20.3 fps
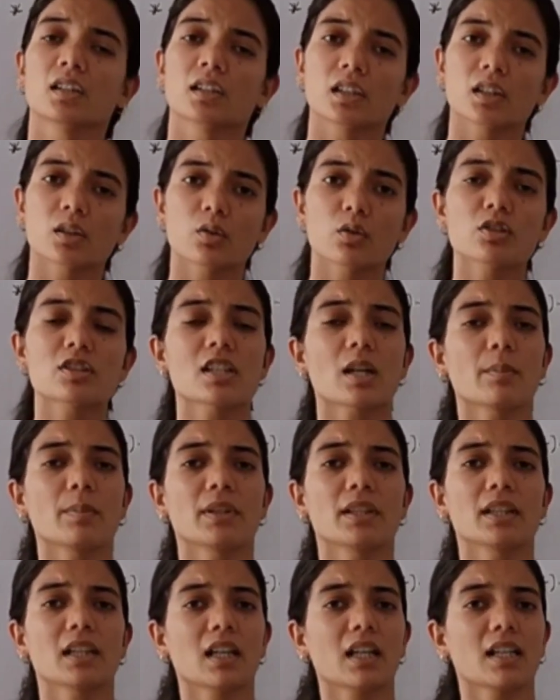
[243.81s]
कि कुछ
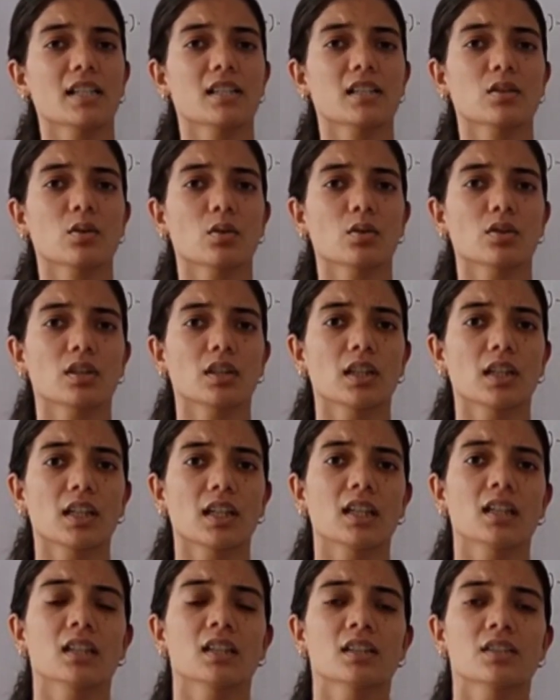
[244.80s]
अभिक्रिया ऐसी होती
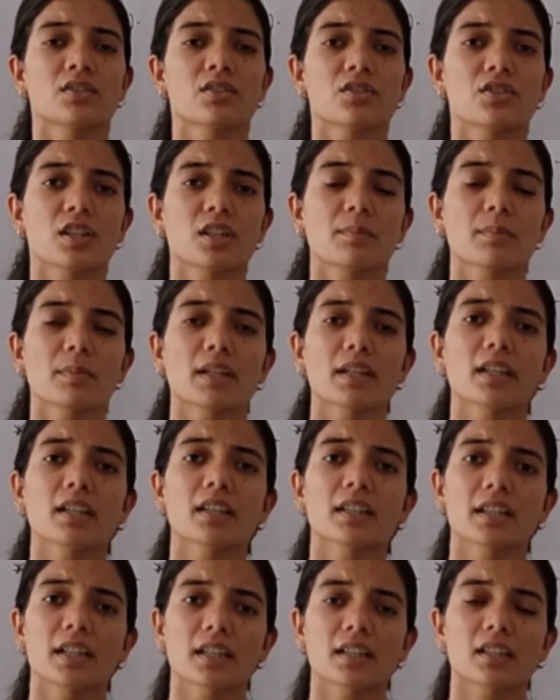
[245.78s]
हैं जिनमें
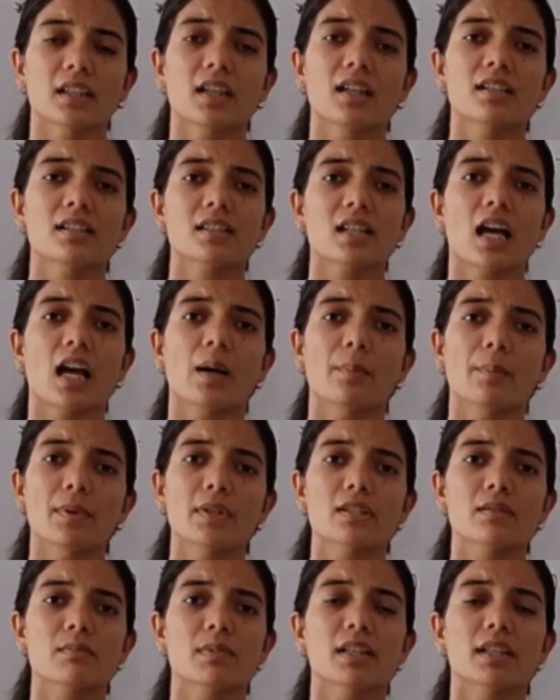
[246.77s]
रिएक्टेंट्स
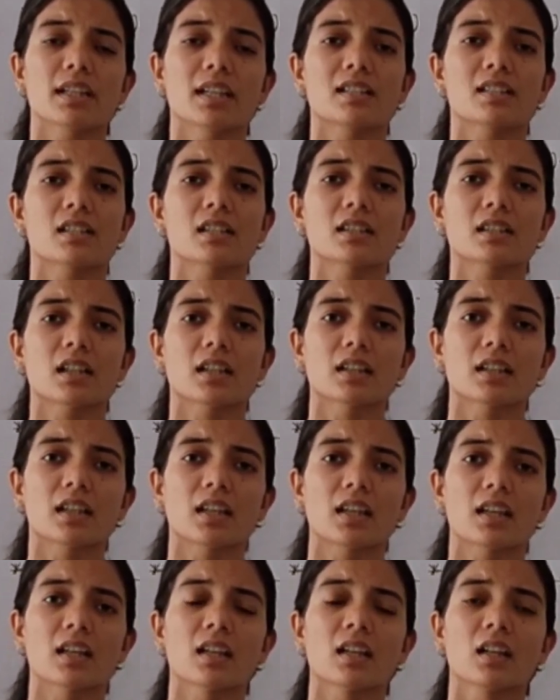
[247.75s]
आपस में रिएक्शन
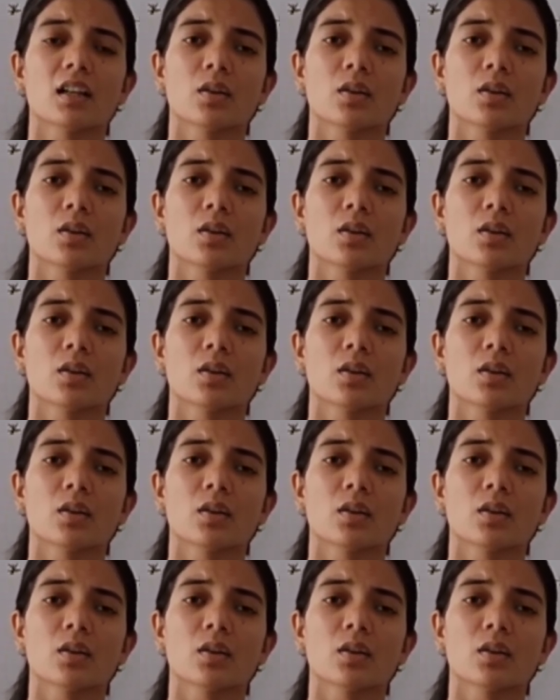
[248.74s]
करके